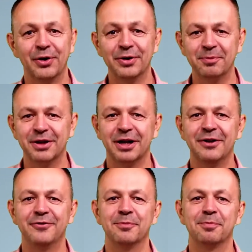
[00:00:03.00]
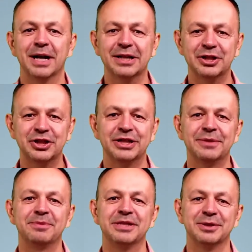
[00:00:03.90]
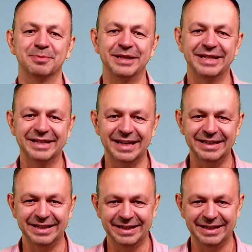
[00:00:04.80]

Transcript: Eurem Kanal für praktische Tipps zum digitalen